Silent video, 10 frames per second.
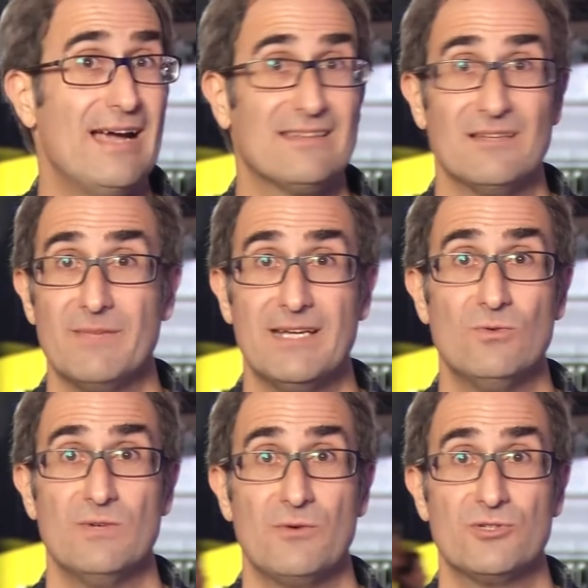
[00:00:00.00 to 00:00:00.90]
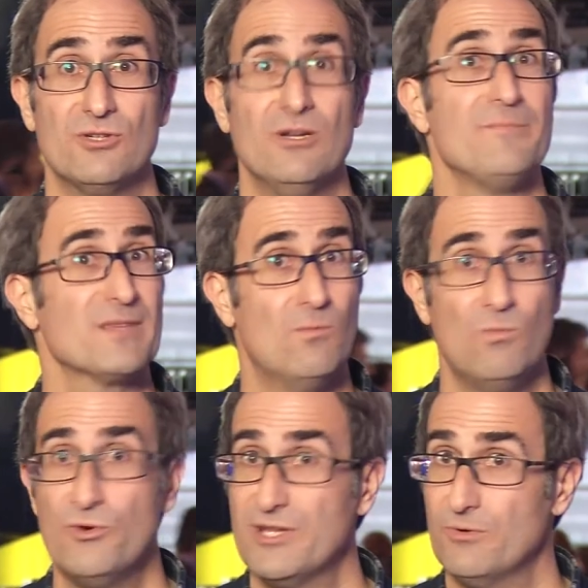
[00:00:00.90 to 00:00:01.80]
hay también una cuestión
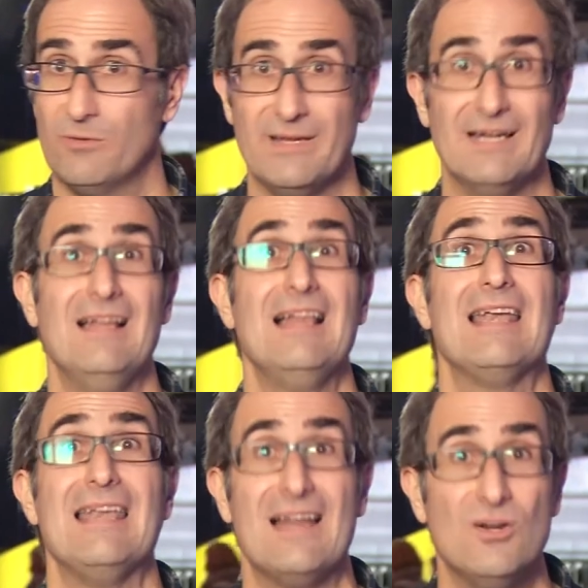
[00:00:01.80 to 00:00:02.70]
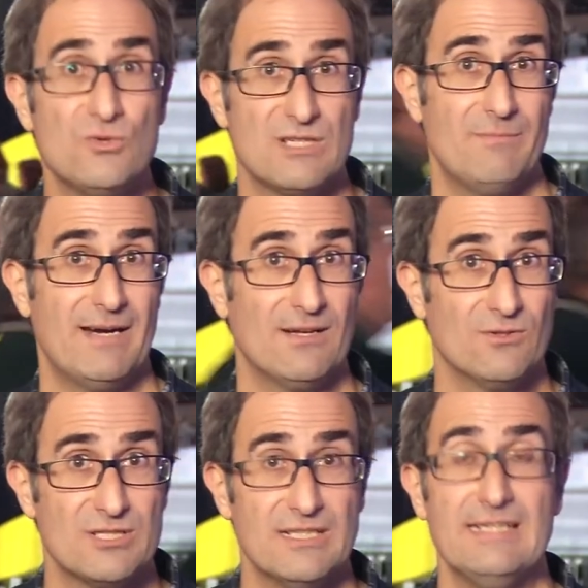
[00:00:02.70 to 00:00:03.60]
muy europea, la lucha para
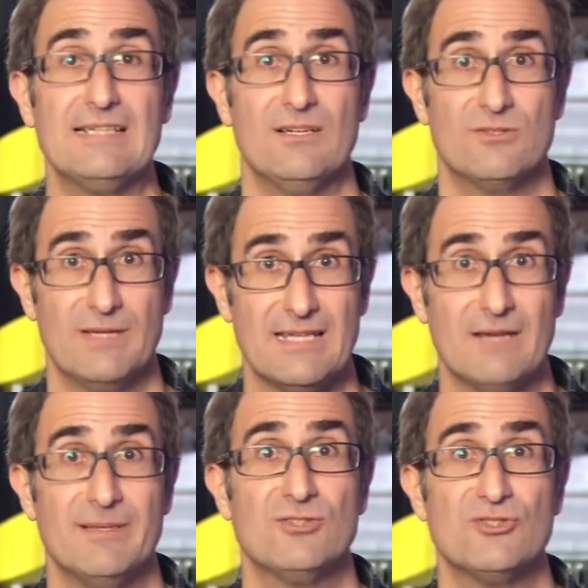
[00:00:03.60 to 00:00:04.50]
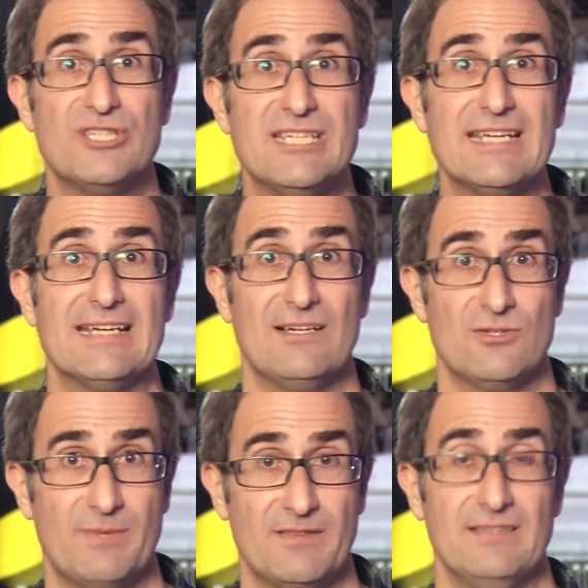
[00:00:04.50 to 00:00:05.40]
conseguir que los medicamentos lleguen a
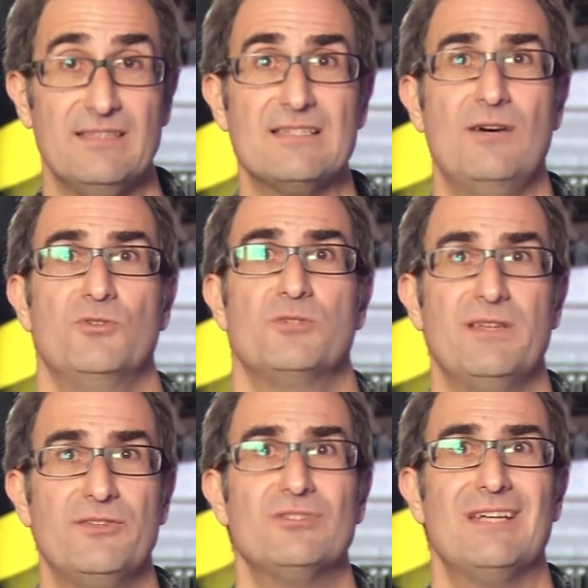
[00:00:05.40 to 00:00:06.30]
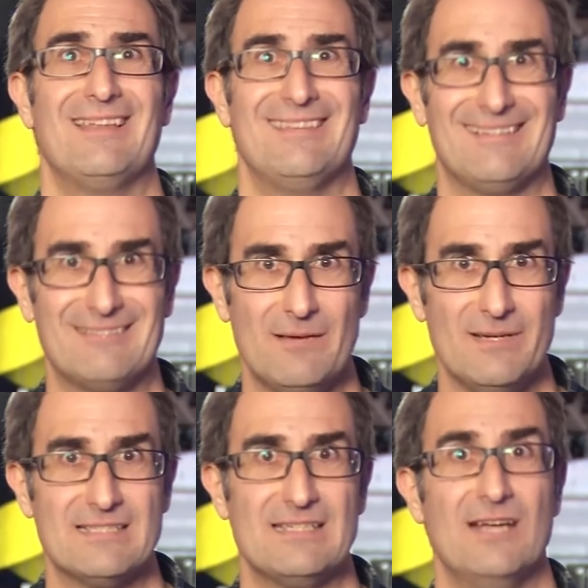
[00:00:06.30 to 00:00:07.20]
los pacientes a unos precios
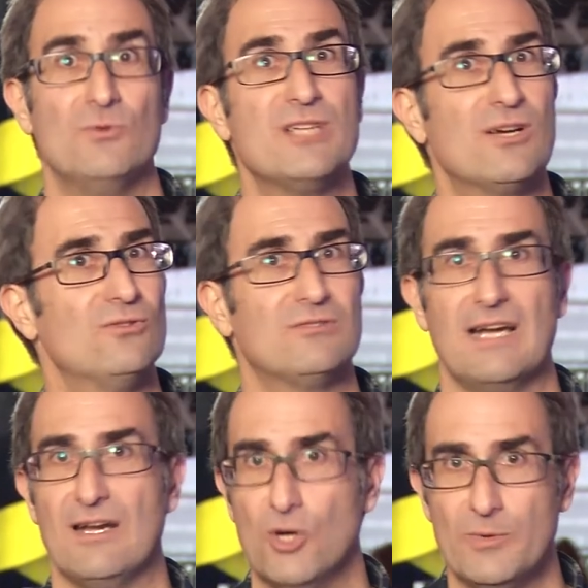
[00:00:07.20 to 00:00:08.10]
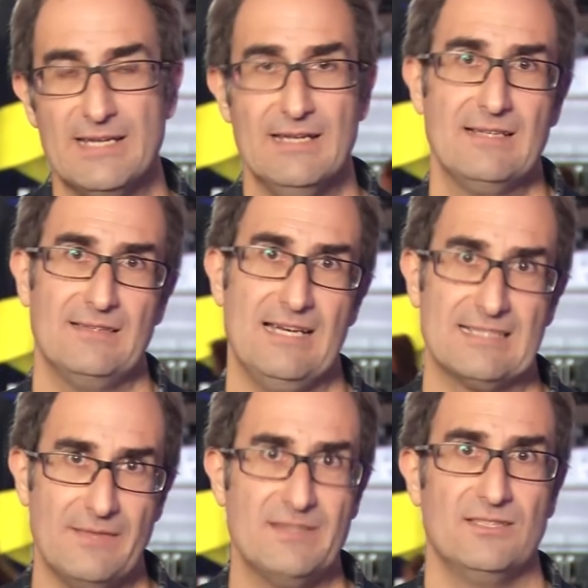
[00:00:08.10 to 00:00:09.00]
aceptables, la lucha contra el lobby de
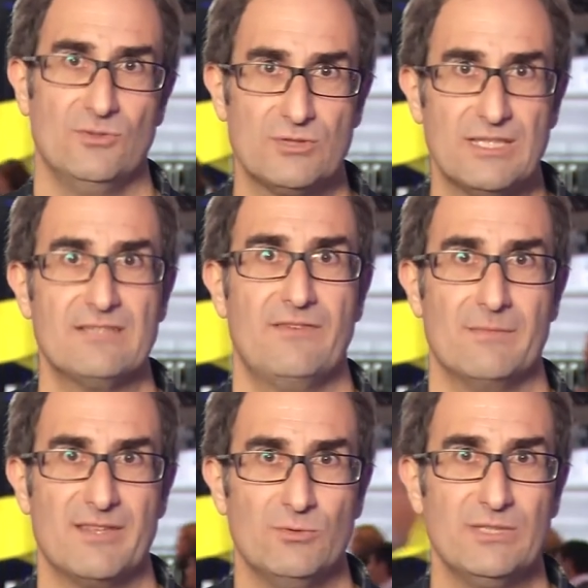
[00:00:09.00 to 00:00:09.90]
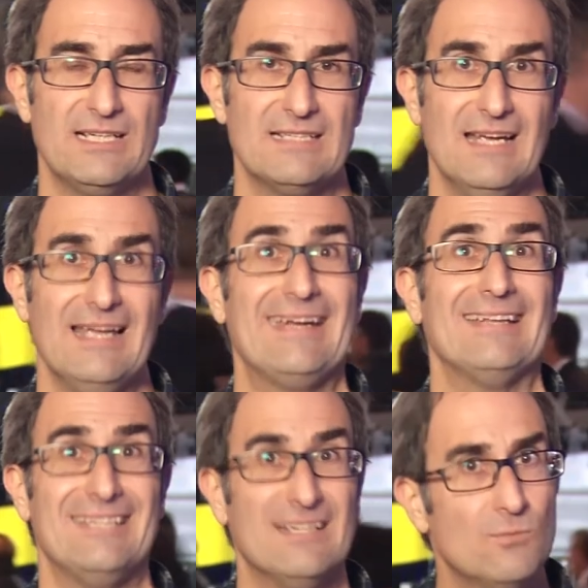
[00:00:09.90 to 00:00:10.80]
las grandes industrias farmacéuticas que
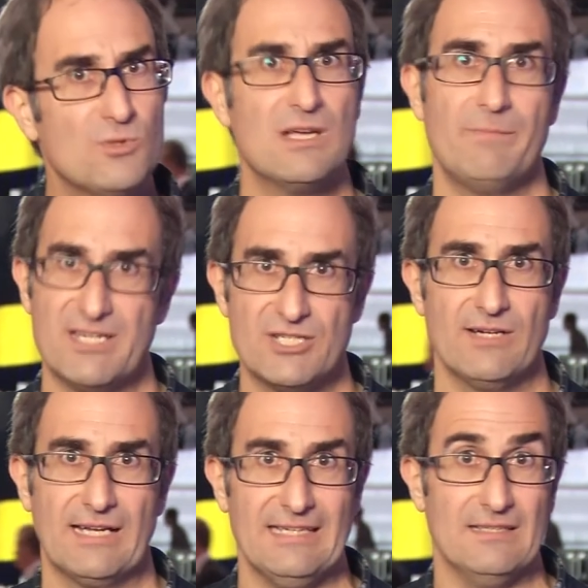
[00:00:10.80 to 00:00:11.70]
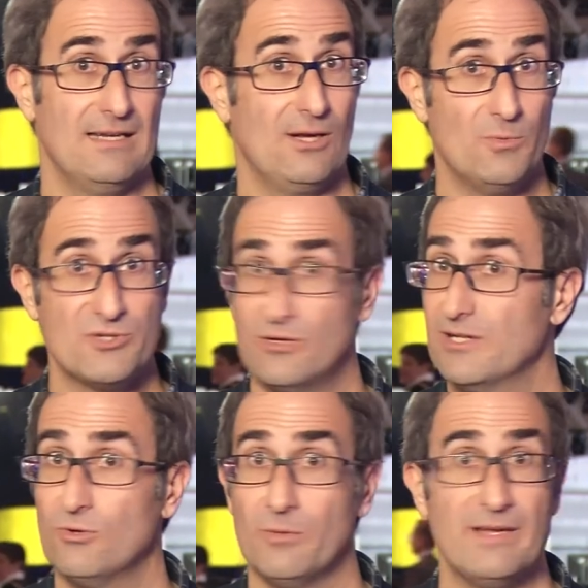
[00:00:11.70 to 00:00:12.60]
tiene mucha presión aquí. La Comisión
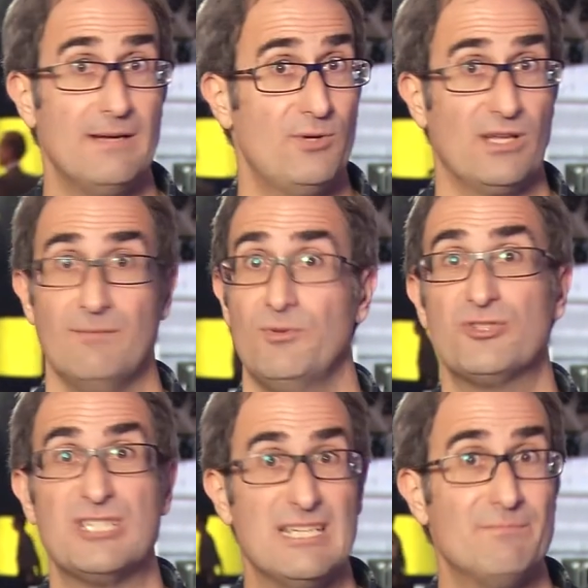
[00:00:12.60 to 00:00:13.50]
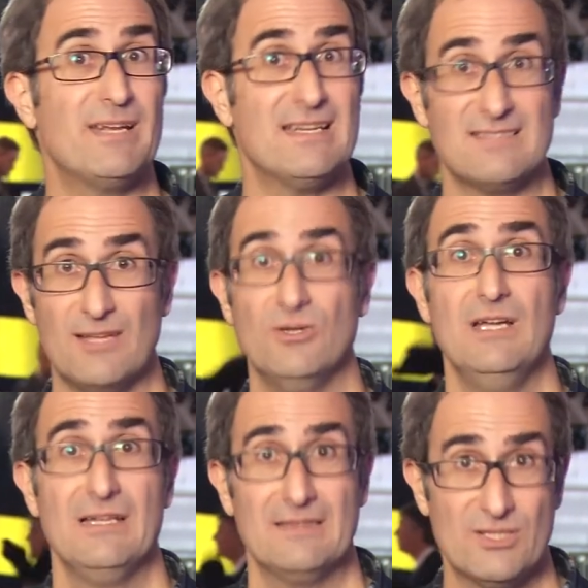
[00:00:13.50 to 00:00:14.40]
Europea, por ejemplo, siempre ha estado
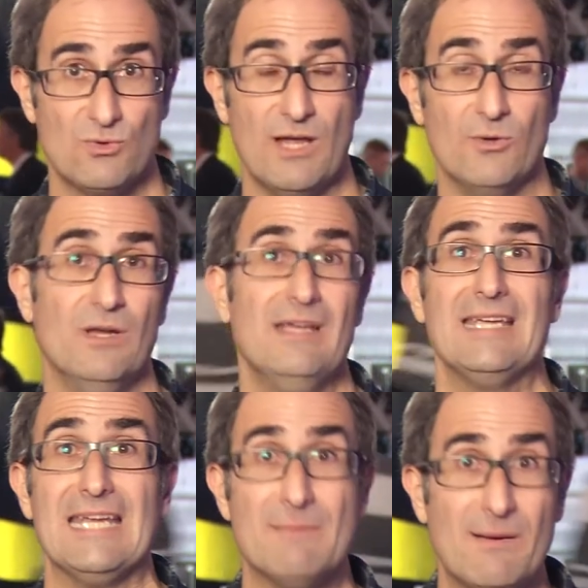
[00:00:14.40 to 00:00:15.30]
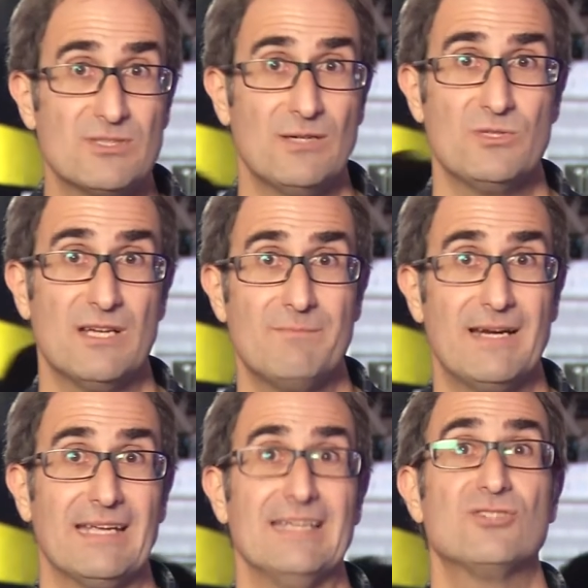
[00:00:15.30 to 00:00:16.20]
de su lado. Y vamos a luchar
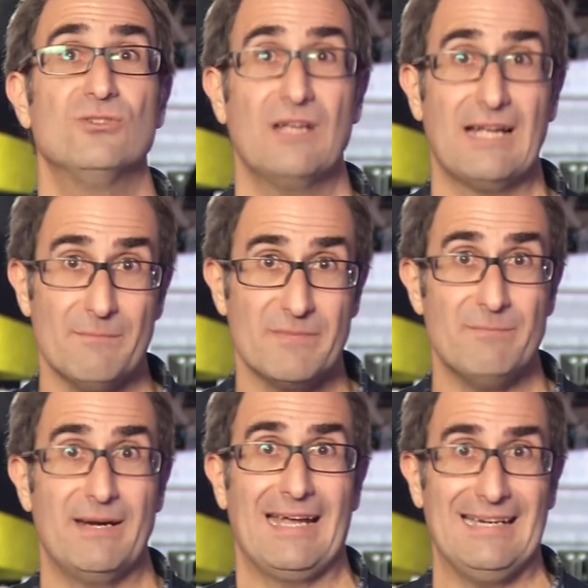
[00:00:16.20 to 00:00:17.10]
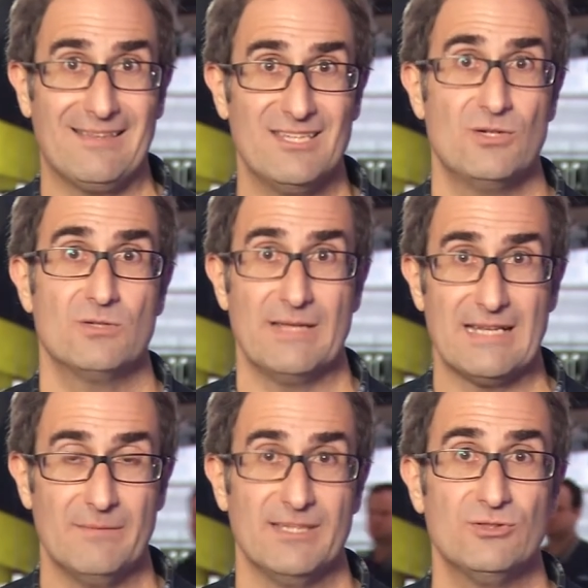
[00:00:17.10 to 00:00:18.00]
para que eso cambie, para que el acceso a los
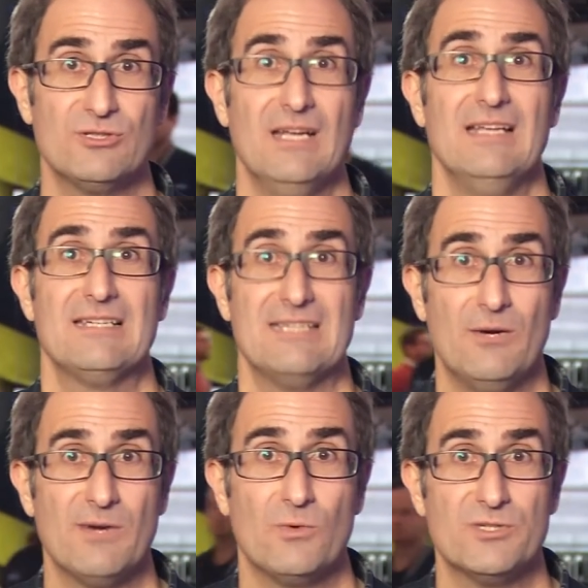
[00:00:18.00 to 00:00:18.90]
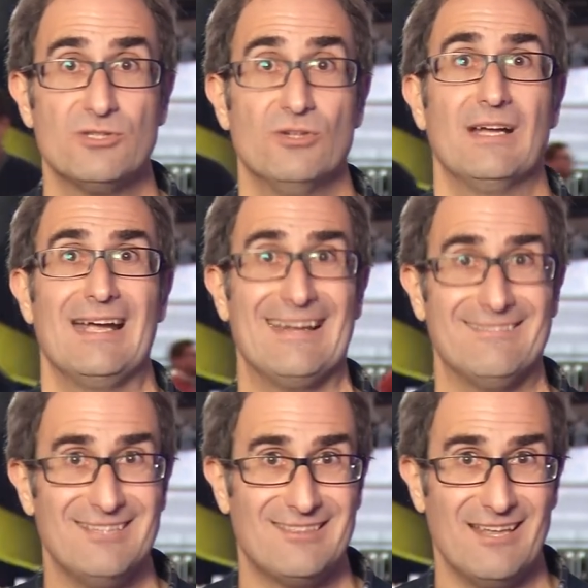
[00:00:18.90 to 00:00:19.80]
medicamentos sea una cuestión
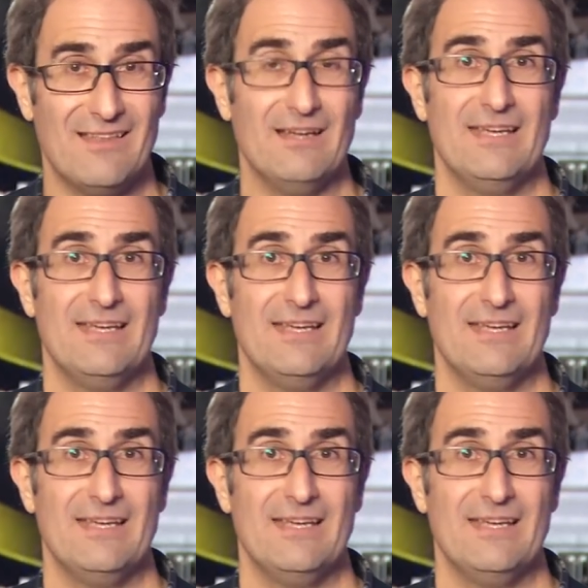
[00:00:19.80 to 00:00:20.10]
garantizada.